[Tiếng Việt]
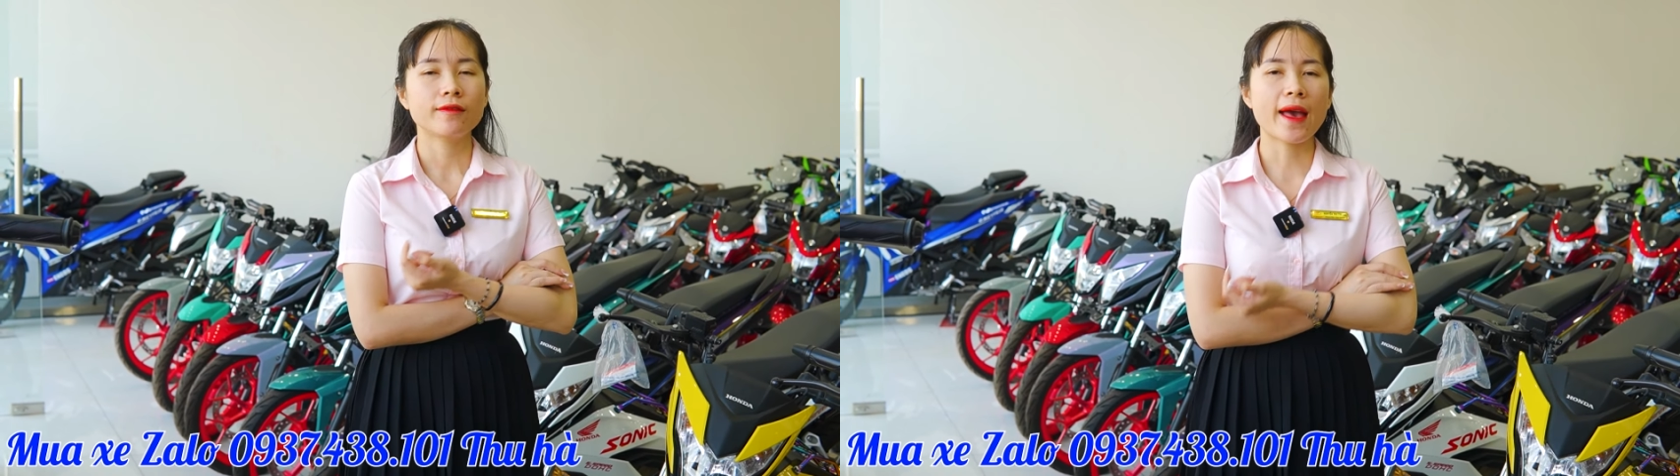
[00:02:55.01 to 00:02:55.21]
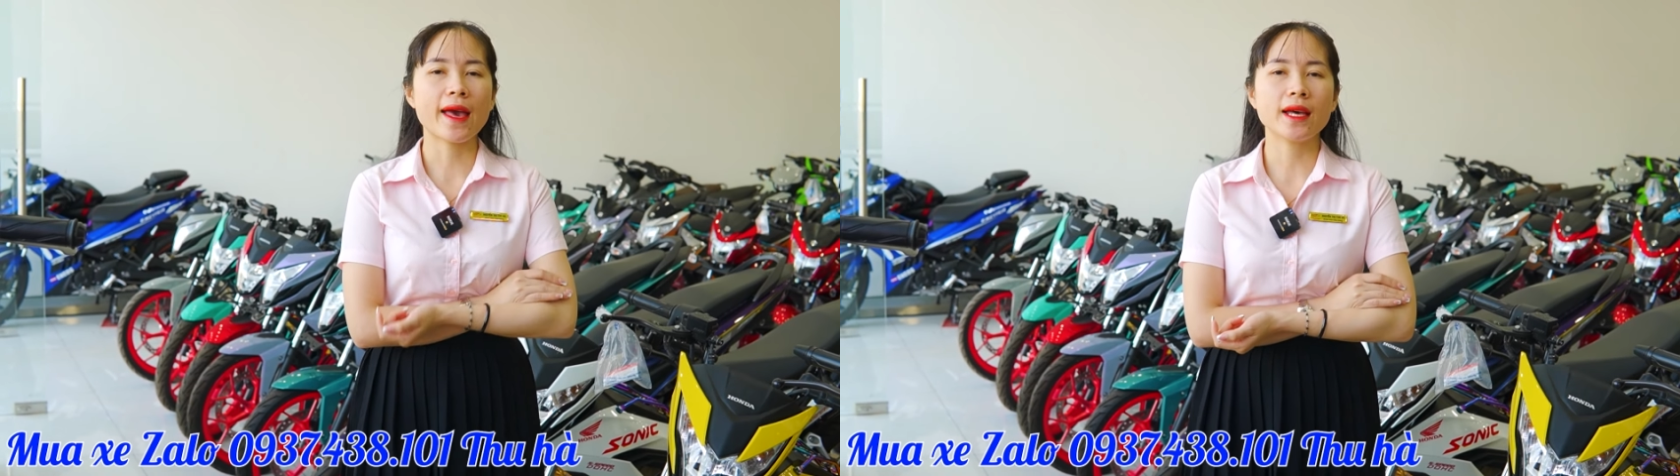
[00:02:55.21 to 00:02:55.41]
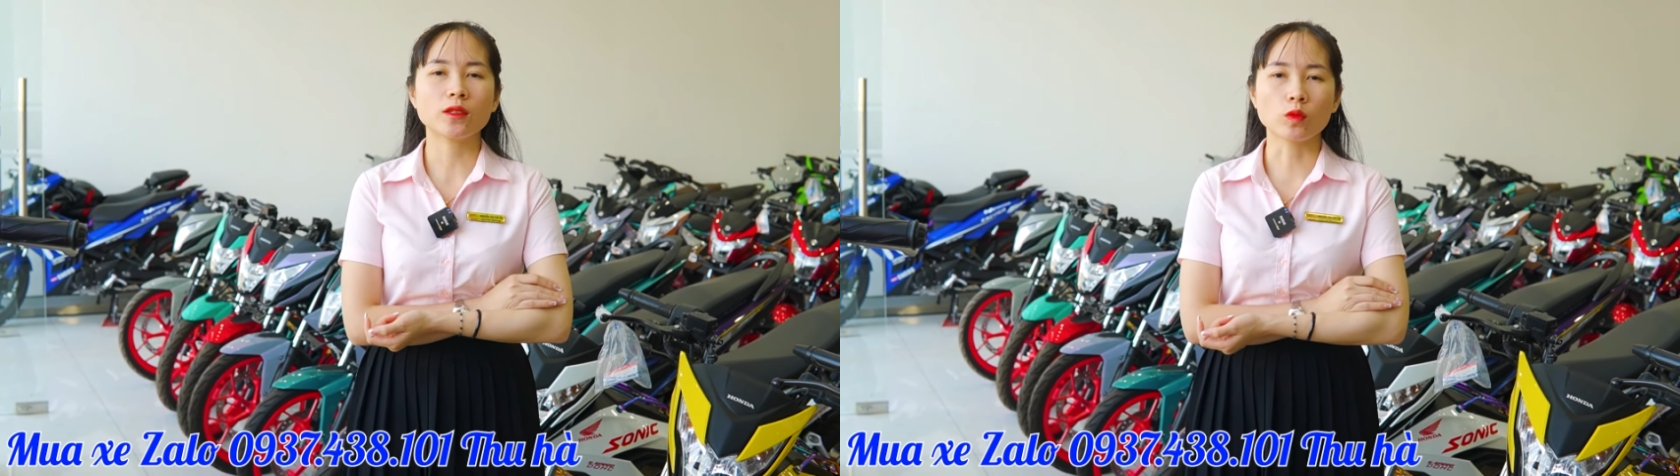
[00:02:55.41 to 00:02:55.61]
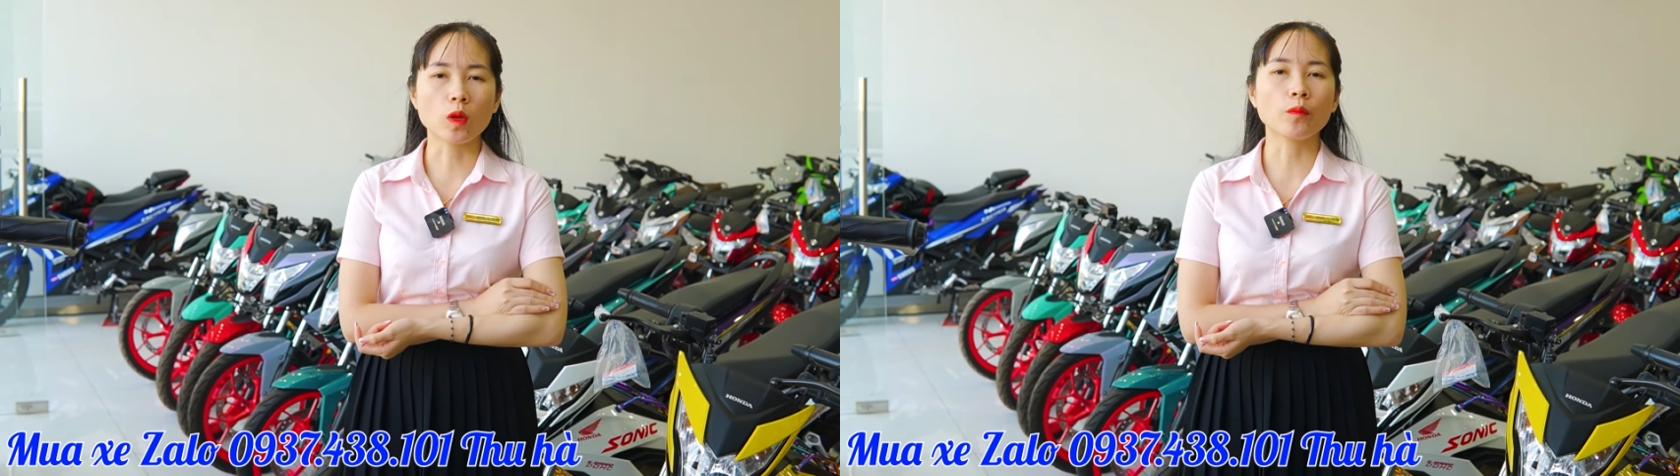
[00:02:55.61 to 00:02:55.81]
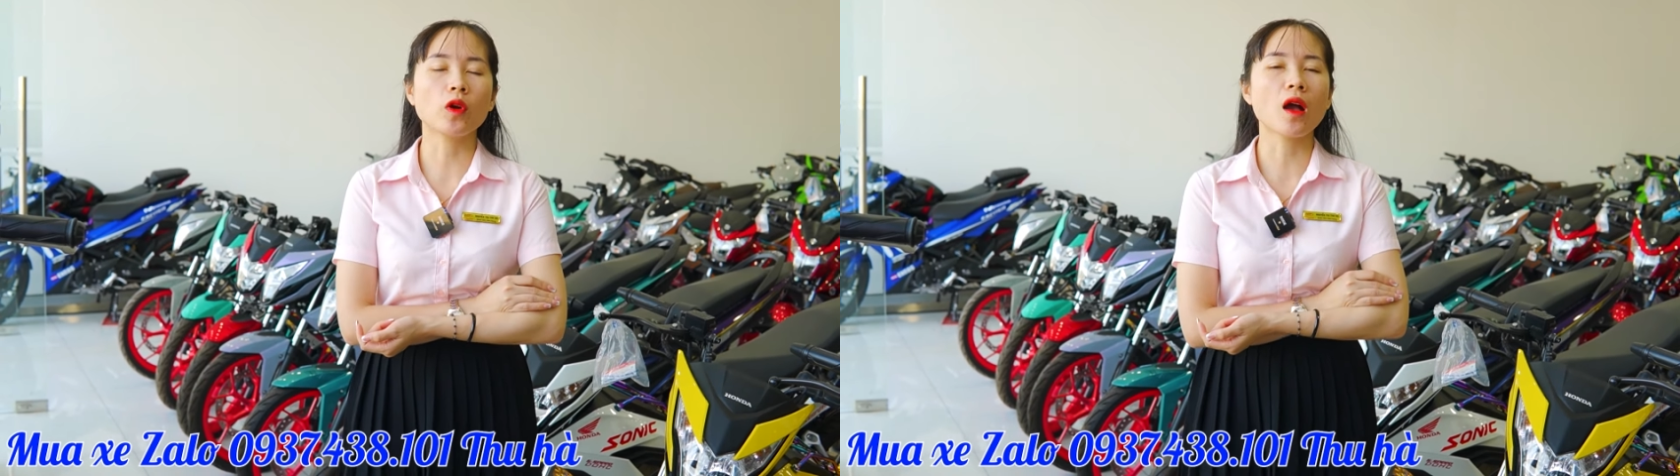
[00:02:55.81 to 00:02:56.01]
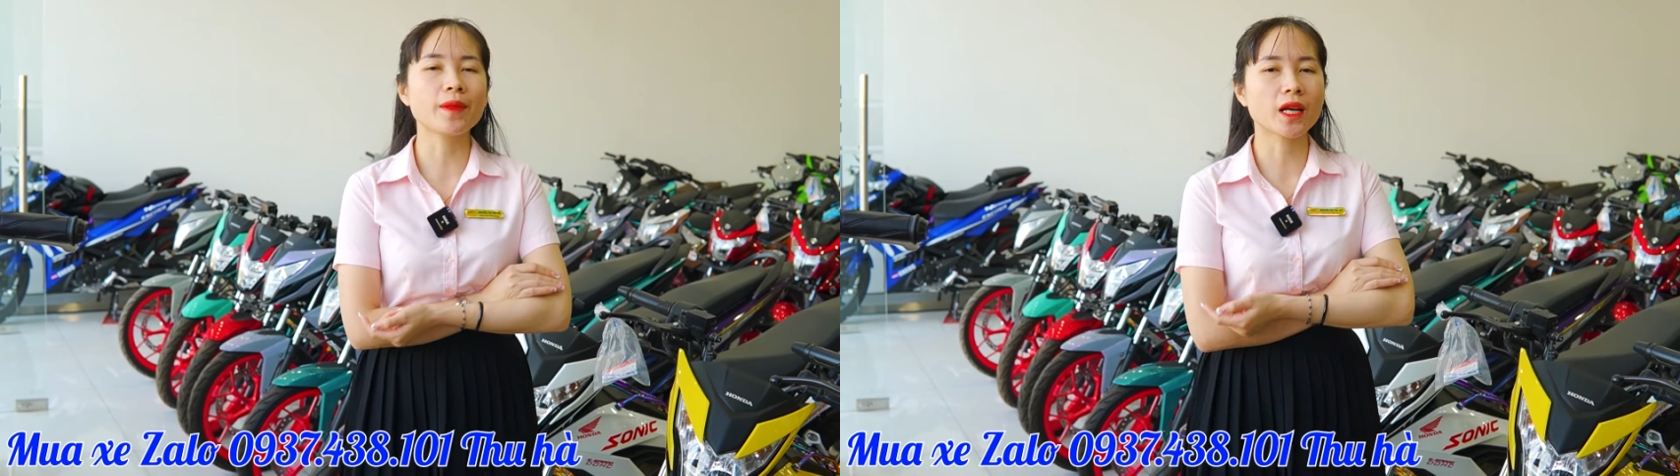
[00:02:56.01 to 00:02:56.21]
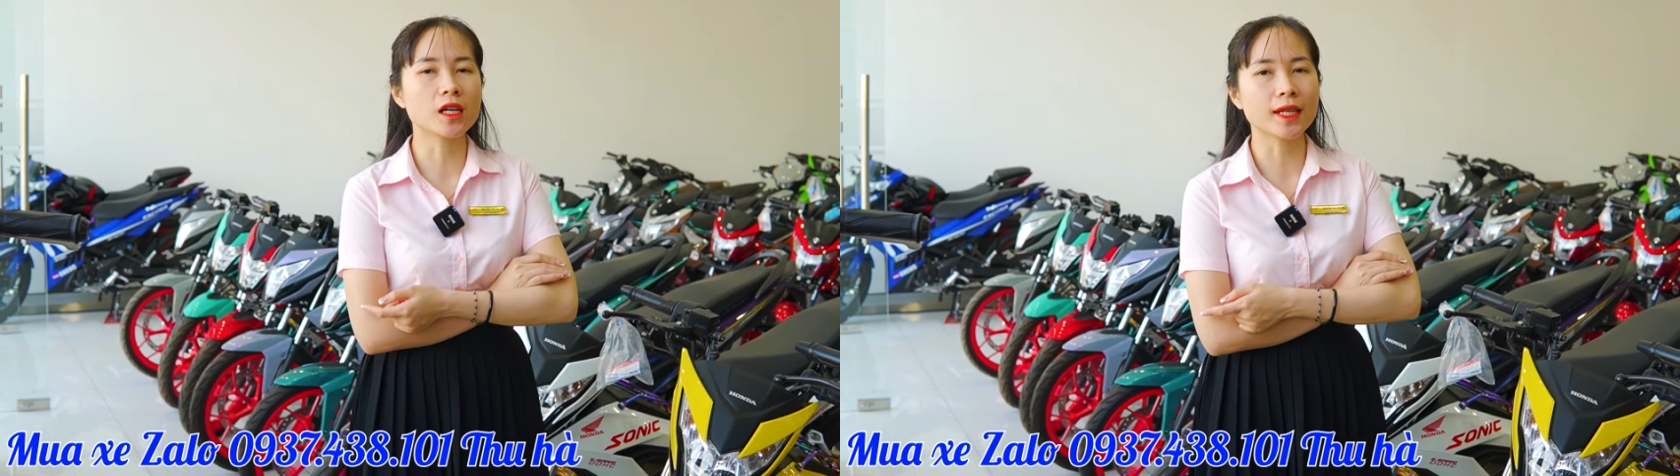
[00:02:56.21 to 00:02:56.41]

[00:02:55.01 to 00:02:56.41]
và thủ tục mua góp chỉ cần